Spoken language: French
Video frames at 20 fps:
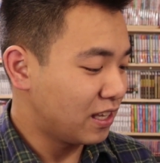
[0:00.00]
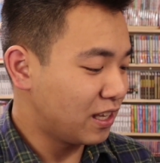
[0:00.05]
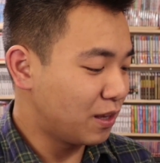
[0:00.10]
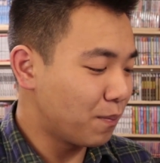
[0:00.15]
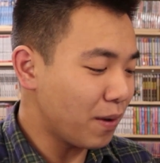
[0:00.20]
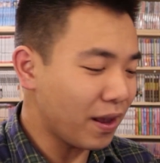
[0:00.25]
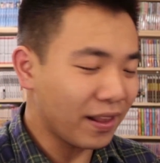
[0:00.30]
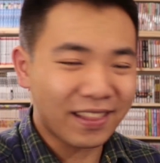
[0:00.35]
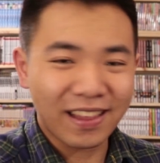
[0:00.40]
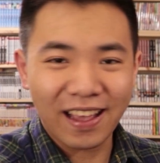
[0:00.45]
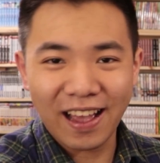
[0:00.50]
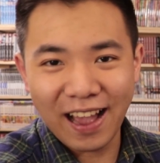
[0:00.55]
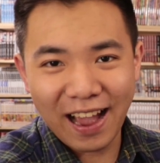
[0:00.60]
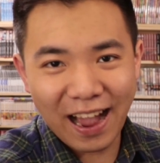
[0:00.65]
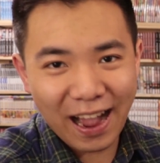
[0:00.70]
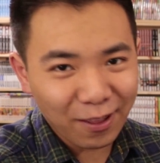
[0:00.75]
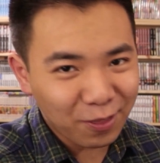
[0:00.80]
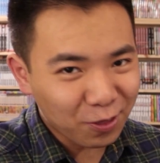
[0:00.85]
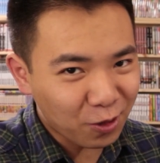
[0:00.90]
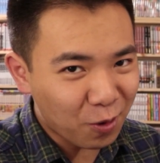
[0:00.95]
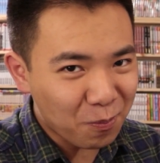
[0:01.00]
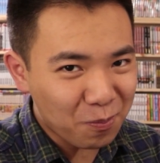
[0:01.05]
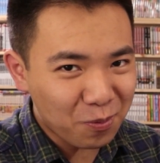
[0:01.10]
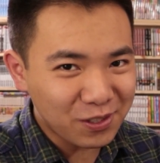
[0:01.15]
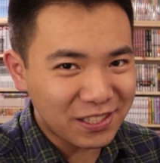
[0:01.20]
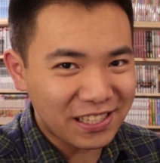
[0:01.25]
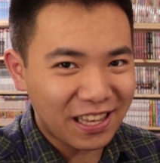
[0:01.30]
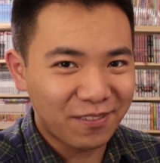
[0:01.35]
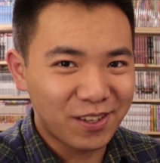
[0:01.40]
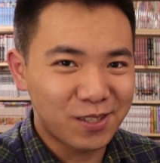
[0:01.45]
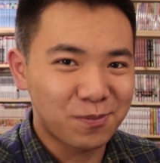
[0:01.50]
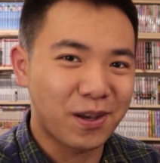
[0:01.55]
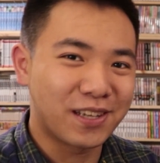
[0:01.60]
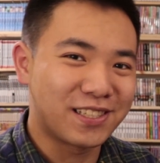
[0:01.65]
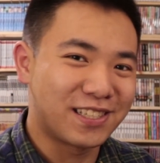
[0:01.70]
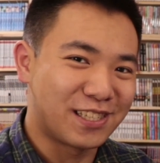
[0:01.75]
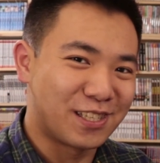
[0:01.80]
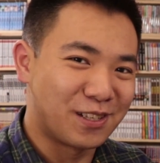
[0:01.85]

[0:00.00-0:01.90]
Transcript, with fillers: ils mettent un tampon service presse